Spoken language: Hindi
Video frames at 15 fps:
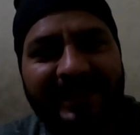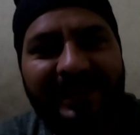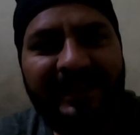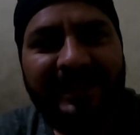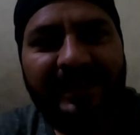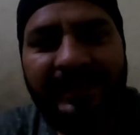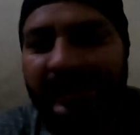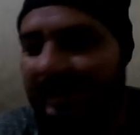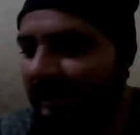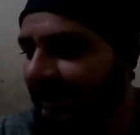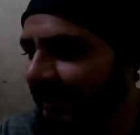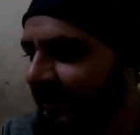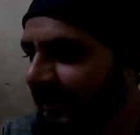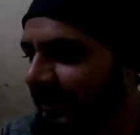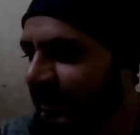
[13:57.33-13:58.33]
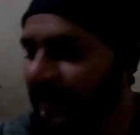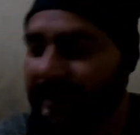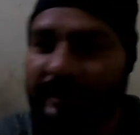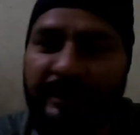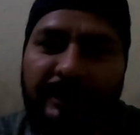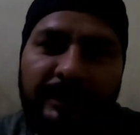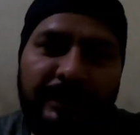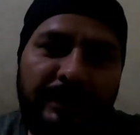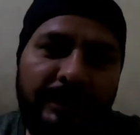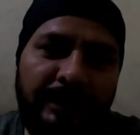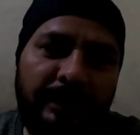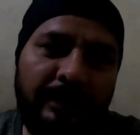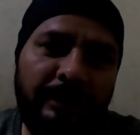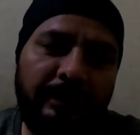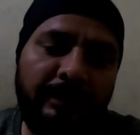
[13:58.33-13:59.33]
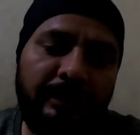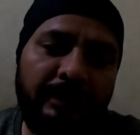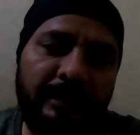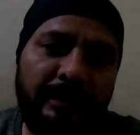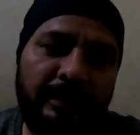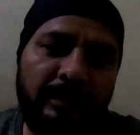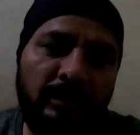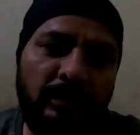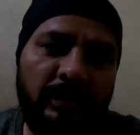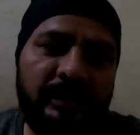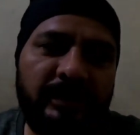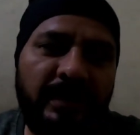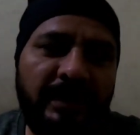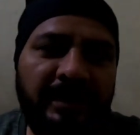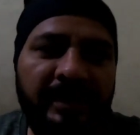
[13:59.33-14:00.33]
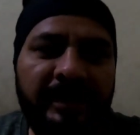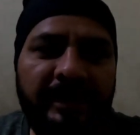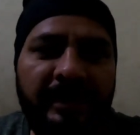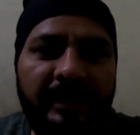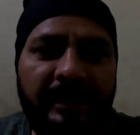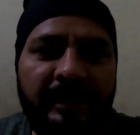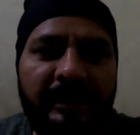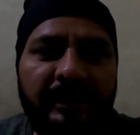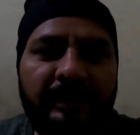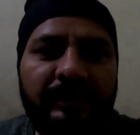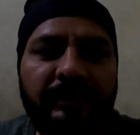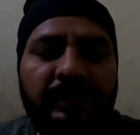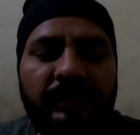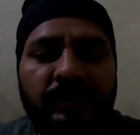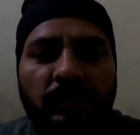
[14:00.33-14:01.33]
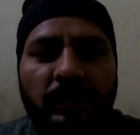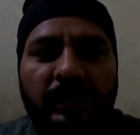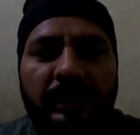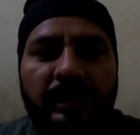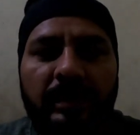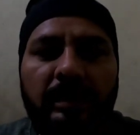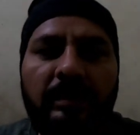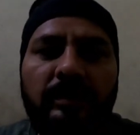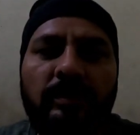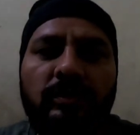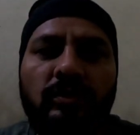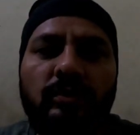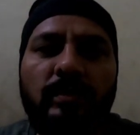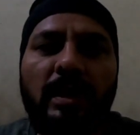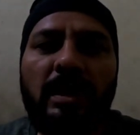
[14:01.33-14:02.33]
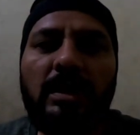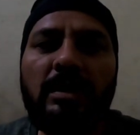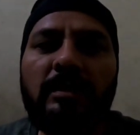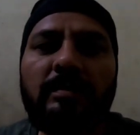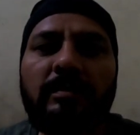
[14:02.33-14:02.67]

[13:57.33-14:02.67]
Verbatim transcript: खाना खाते हैं और थोड़ी सी एडिटिंग करेंगे फिर सोएंगे सुबह